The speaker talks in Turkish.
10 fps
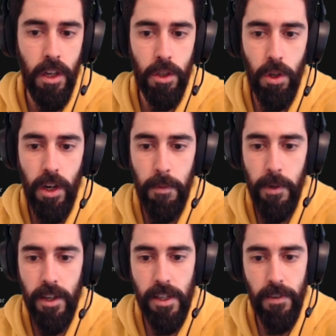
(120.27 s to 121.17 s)
Şöyle
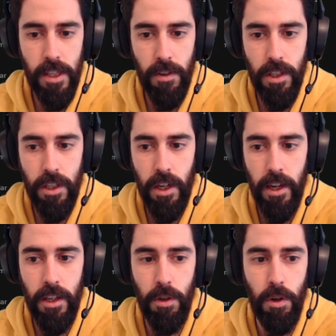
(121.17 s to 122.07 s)
biraz yavaş yavaş
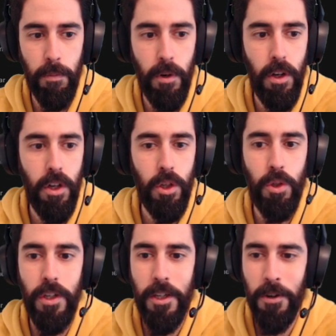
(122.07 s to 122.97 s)
aşağı iniyorum.
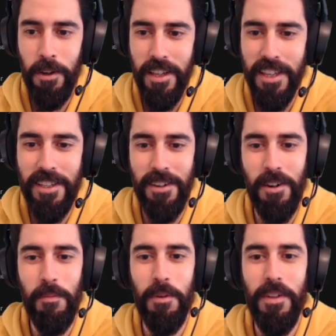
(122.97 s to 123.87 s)
Şu iki oyunu da
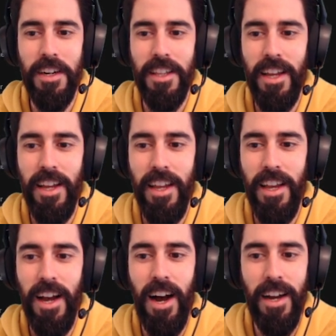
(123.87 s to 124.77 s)
hatırlıyorum. Bunları da
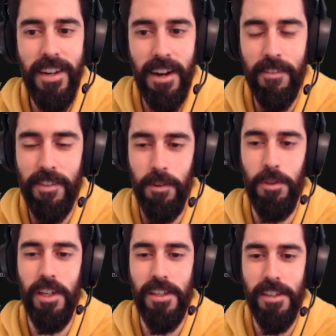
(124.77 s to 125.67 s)
e, aynı hafta
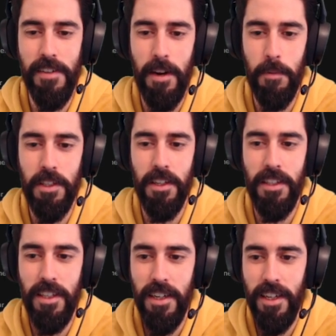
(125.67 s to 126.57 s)
ücretsiz vermişti.
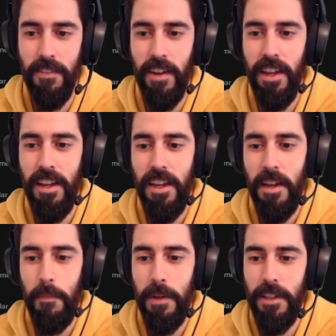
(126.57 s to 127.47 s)
Tyranny ve
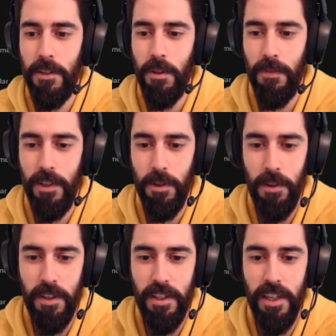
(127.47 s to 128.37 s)
Pillars of
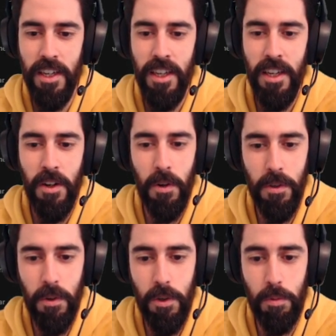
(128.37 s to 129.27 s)
Eternity'yi
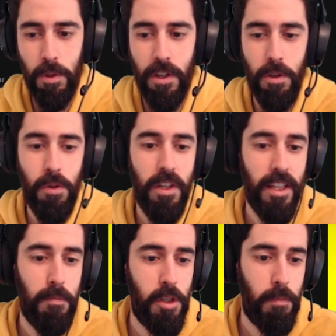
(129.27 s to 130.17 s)
19.5 lira
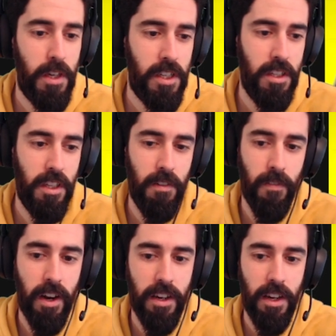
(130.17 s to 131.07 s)
%75 indirim
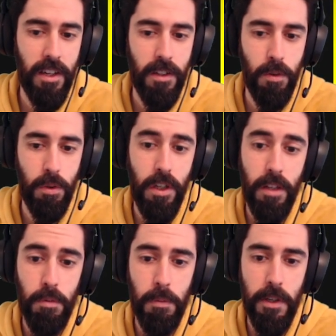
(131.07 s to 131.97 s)
var ya.
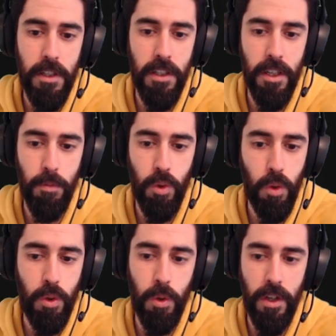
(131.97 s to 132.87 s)
%75 indirim çok
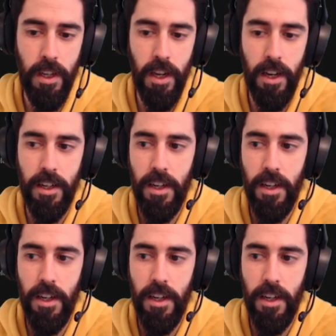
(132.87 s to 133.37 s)
çok iyi yani.